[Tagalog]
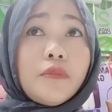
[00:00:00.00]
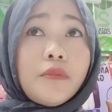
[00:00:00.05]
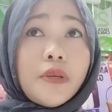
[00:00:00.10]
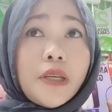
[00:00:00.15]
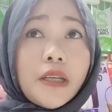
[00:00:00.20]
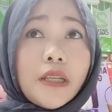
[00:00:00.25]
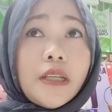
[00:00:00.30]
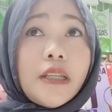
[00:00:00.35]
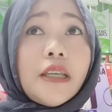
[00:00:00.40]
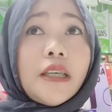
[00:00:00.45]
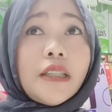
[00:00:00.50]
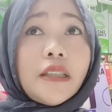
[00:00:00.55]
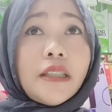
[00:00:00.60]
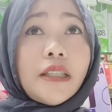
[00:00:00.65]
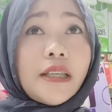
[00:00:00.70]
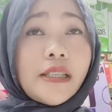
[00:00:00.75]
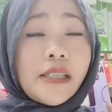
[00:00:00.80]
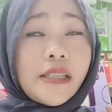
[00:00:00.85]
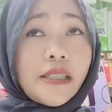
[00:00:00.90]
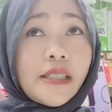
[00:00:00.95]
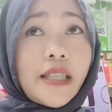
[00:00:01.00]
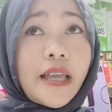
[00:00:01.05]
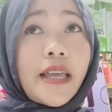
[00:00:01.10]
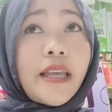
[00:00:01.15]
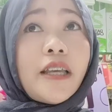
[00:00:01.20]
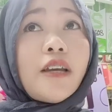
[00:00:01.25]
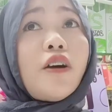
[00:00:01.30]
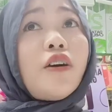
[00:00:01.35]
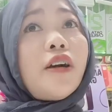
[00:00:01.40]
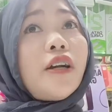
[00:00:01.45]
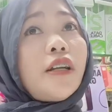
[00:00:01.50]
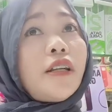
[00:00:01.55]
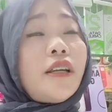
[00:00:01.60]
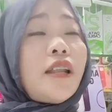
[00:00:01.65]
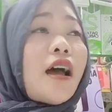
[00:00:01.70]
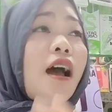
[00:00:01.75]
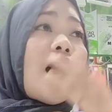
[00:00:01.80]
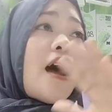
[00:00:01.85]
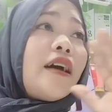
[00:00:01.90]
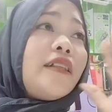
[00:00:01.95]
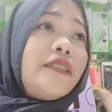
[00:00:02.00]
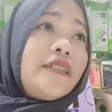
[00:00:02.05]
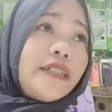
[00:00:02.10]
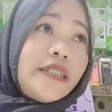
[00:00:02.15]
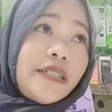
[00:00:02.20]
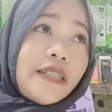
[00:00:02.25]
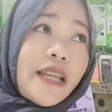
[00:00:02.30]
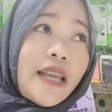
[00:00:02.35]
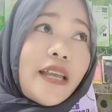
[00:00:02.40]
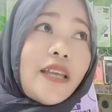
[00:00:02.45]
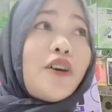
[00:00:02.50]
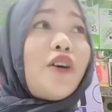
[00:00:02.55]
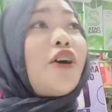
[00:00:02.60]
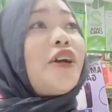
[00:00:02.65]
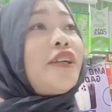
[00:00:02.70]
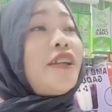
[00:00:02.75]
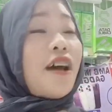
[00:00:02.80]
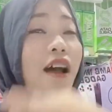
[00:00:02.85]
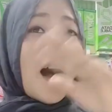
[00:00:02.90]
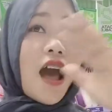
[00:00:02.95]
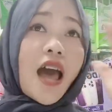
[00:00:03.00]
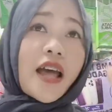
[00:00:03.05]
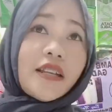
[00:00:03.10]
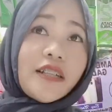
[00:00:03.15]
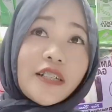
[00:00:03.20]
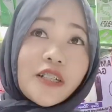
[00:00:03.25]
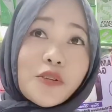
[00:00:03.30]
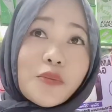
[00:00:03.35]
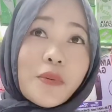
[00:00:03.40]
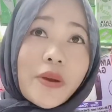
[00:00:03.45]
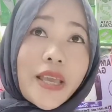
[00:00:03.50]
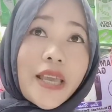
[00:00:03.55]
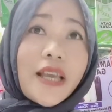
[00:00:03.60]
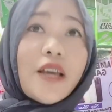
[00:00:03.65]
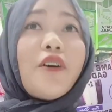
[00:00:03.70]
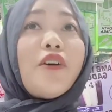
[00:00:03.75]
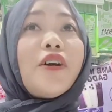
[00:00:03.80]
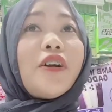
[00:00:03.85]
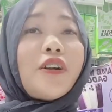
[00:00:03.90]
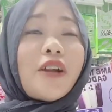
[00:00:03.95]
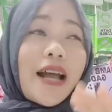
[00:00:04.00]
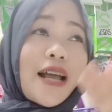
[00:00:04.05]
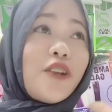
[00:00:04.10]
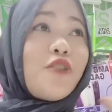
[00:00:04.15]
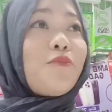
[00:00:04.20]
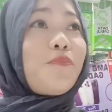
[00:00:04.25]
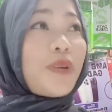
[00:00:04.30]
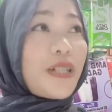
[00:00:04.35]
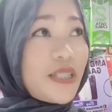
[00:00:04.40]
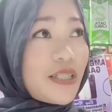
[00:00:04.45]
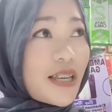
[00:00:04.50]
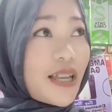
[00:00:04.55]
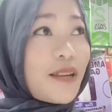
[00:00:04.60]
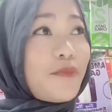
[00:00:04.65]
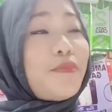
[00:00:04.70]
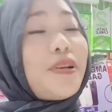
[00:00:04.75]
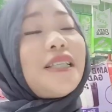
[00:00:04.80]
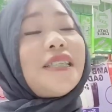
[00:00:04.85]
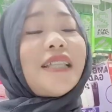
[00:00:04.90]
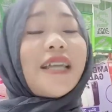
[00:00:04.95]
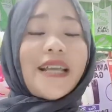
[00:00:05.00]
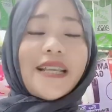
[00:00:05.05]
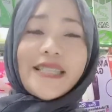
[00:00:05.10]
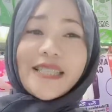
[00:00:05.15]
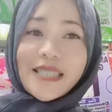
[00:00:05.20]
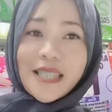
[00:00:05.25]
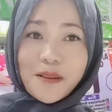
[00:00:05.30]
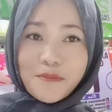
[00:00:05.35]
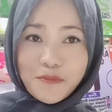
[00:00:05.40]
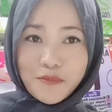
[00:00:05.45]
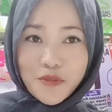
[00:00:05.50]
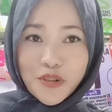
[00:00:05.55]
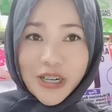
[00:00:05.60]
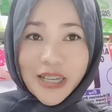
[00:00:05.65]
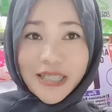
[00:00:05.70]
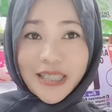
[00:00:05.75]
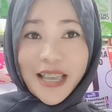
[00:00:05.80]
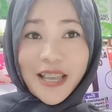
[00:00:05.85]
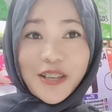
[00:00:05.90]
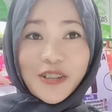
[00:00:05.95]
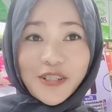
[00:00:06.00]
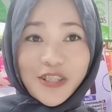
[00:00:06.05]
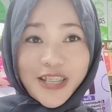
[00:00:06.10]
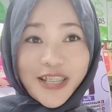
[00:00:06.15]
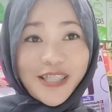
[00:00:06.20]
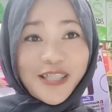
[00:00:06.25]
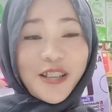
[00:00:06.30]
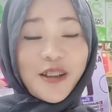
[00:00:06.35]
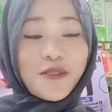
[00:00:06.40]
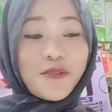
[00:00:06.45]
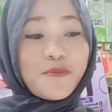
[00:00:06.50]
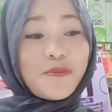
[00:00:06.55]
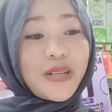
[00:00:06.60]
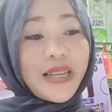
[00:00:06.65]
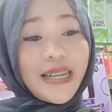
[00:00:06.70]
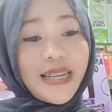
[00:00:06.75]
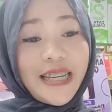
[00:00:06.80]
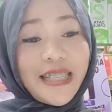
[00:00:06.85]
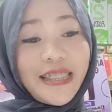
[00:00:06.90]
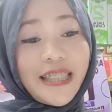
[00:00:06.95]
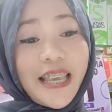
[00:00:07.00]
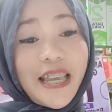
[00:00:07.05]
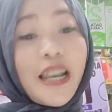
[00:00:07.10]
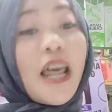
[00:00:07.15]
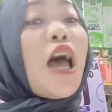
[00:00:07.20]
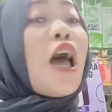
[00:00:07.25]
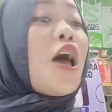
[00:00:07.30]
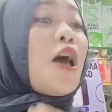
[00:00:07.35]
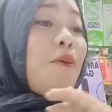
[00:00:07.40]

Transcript: within this day or the other day or the other week or ano pa dyan, basta stop muna tayo dyan sa home credit na yan.